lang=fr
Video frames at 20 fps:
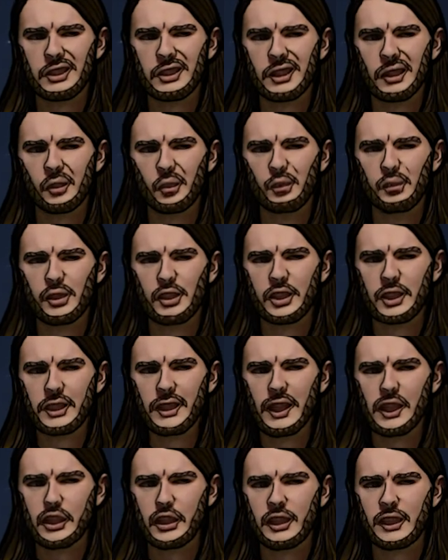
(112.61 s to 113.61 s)
J'étais obligé
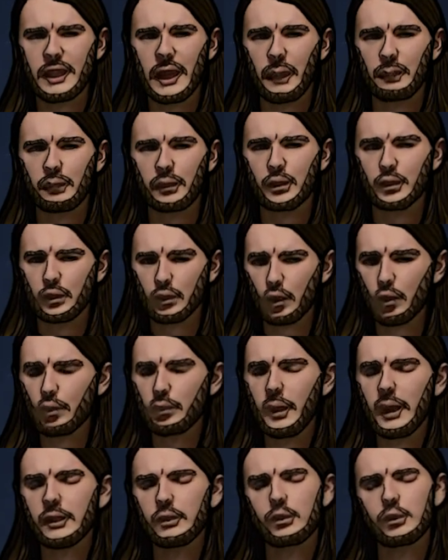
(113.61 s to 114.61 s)
d'acheter
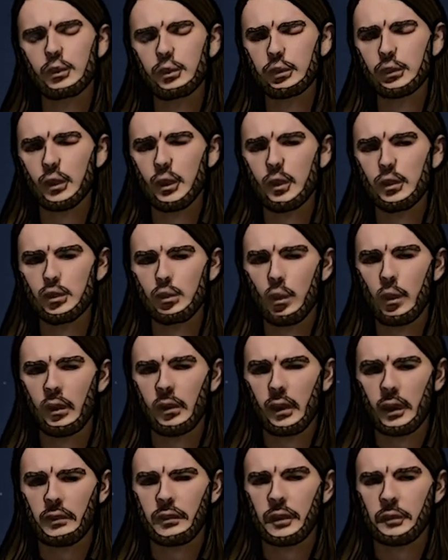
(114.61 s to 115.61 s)
absolument tout ce que le
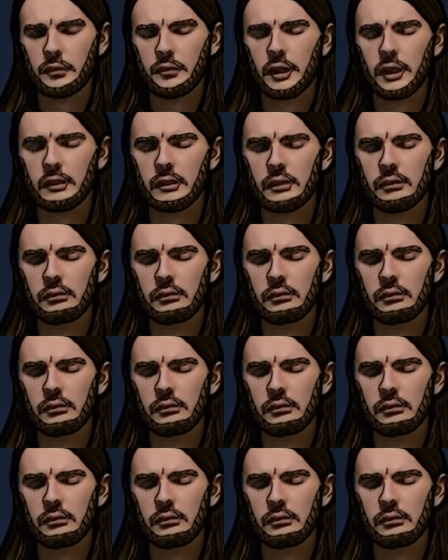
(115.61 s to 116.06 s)
joueur avait à me vendre.